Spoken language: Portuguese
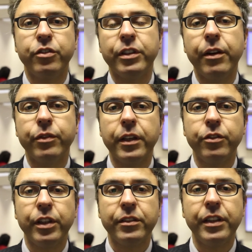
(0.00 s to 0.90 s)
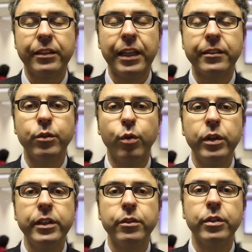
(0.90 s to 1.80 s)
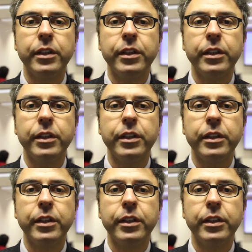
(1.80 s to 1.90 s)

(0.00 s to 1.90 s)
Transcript: já deve tá, já está tá sendo colhido,